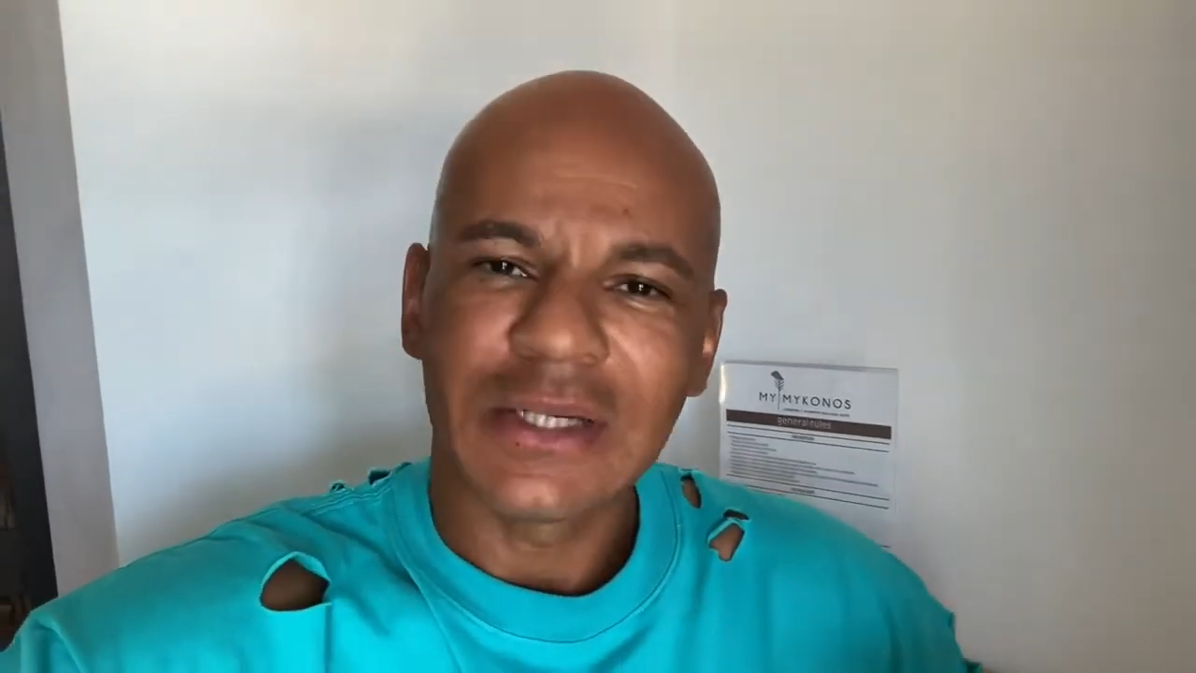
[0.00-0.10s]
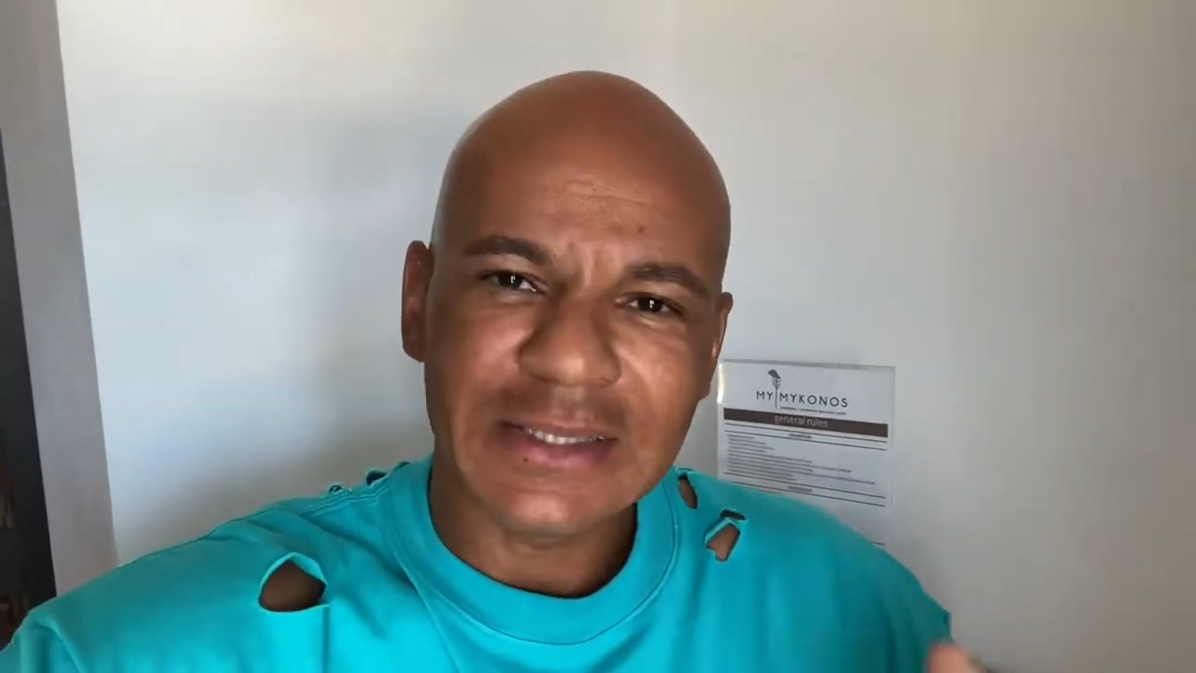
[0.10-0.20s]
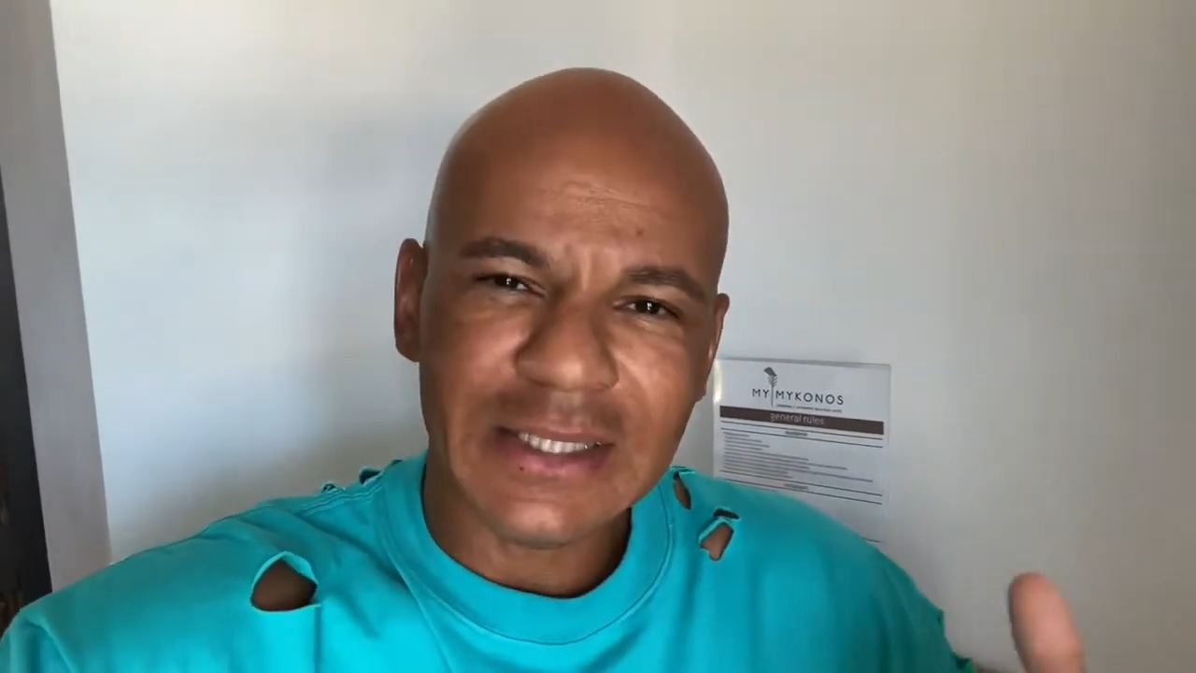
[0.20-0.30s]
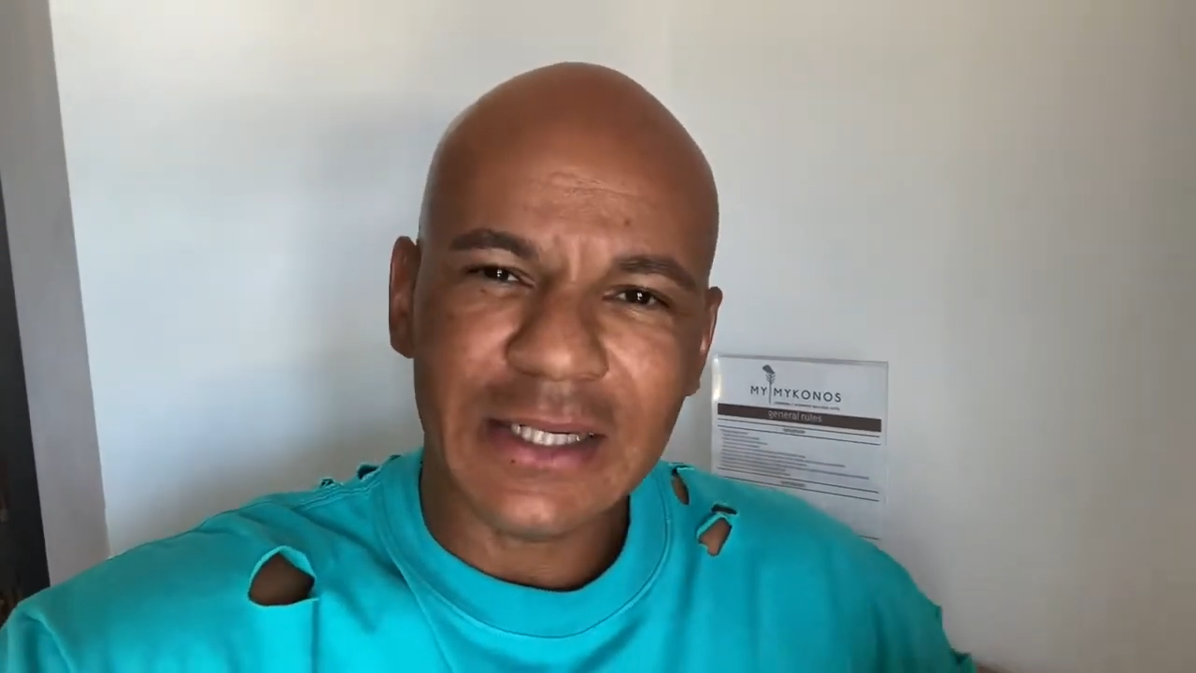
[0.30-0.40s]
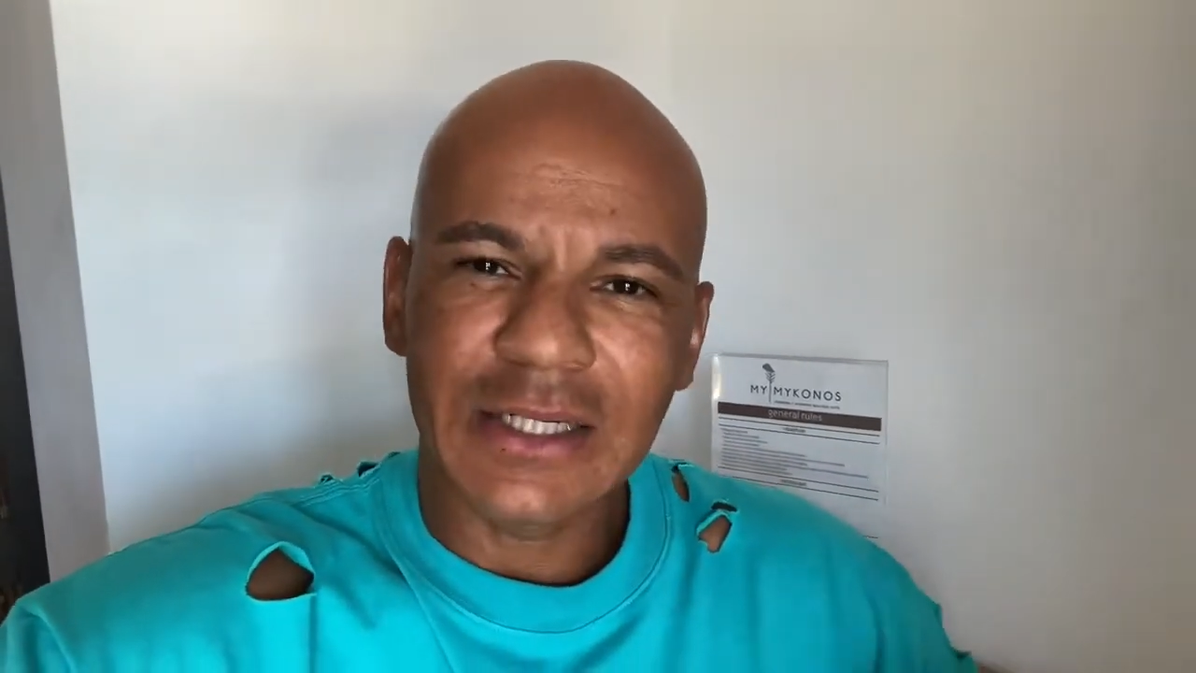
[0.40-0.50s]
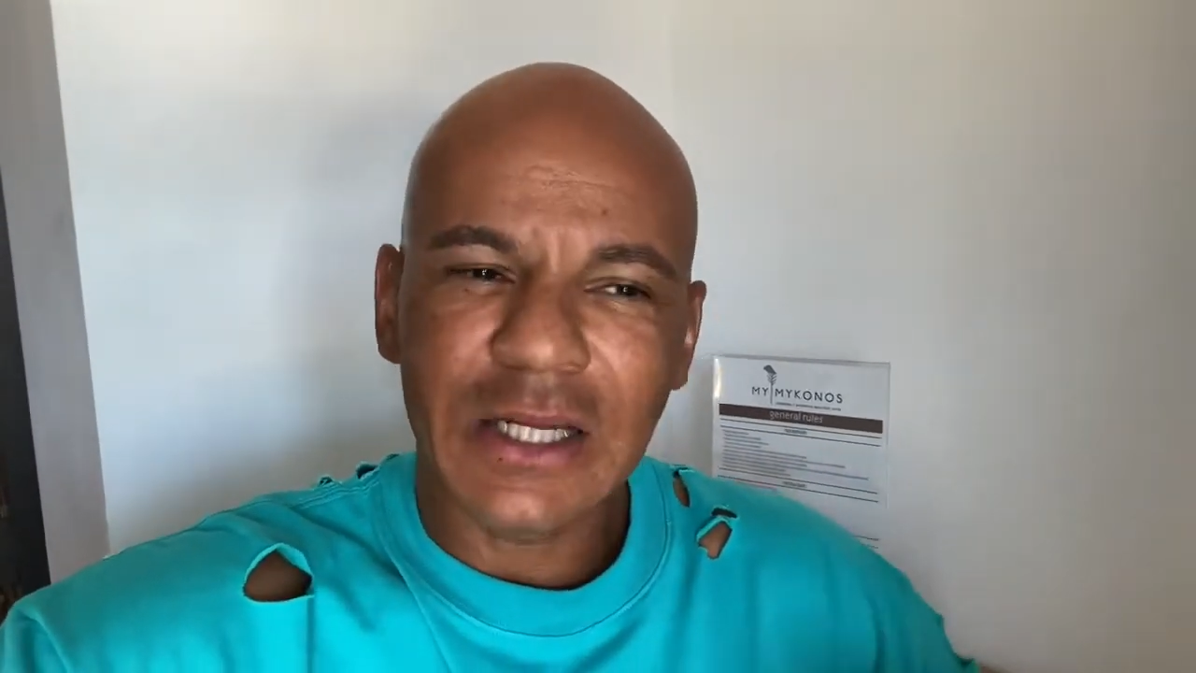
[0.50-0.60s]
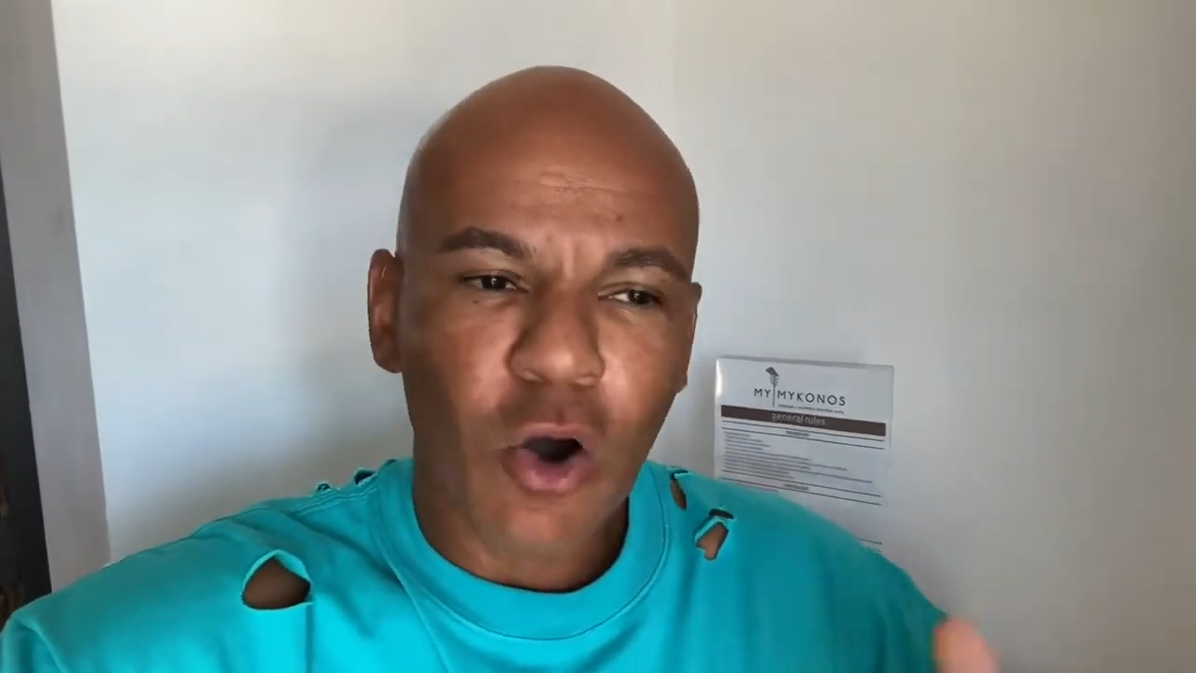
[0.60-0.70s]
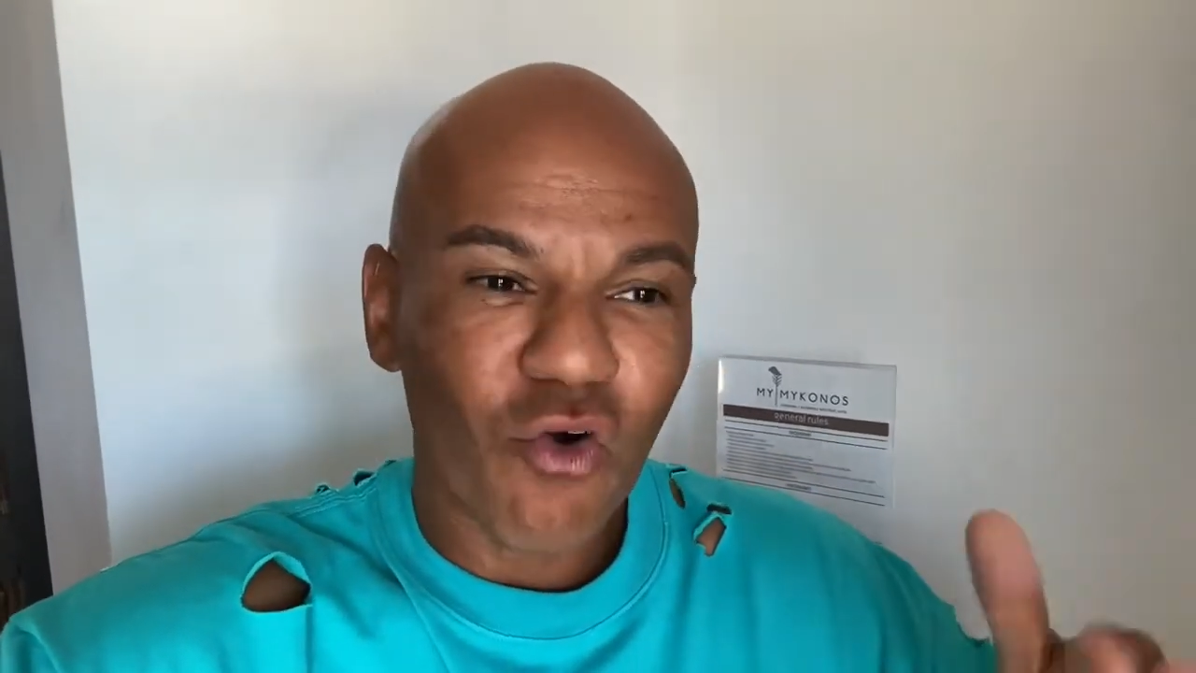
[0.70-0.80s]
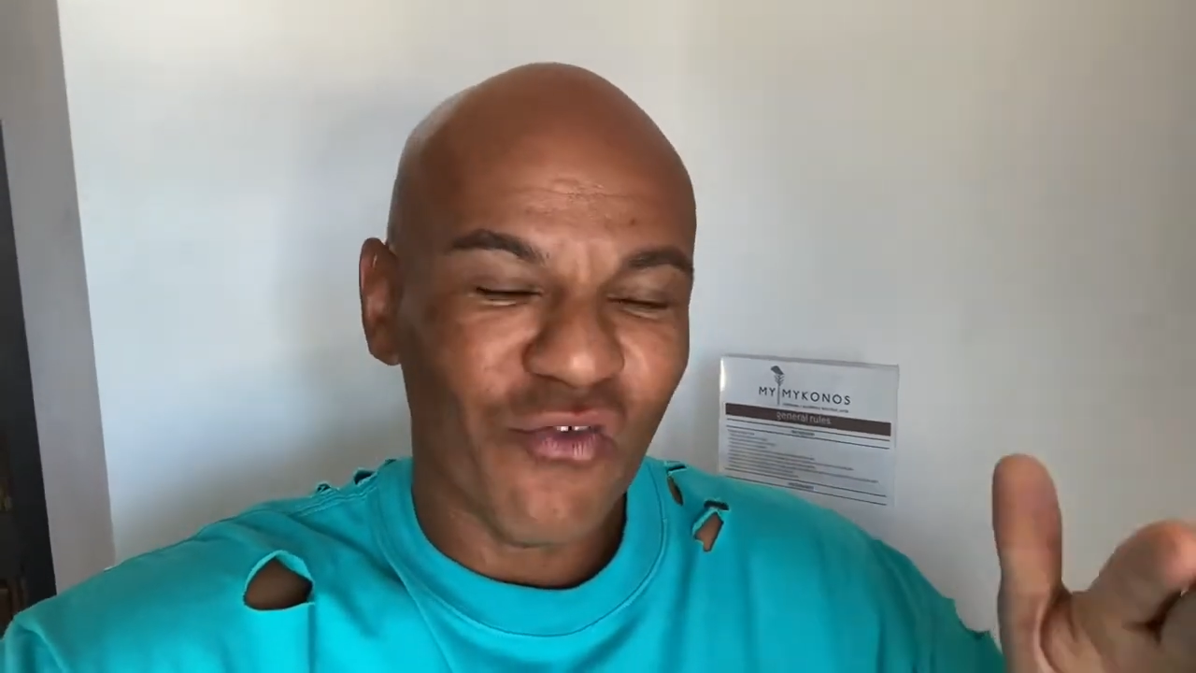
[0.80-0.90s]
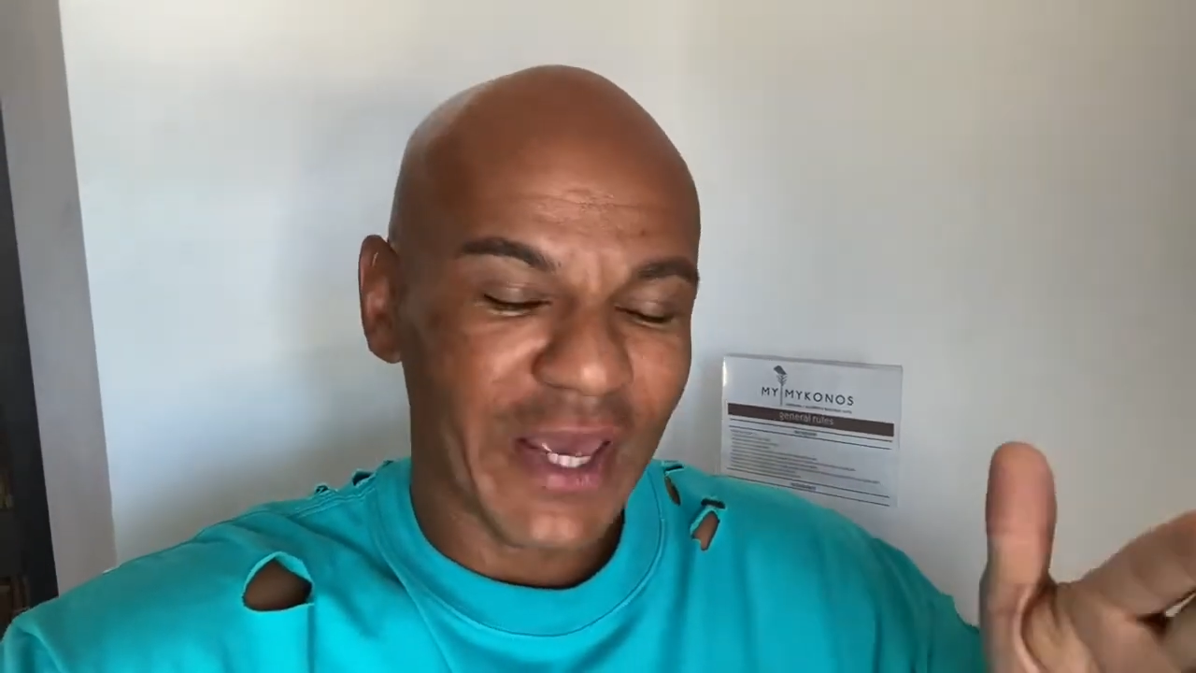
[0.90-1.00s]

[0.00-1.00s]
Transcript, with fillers: Da seht ihr genau,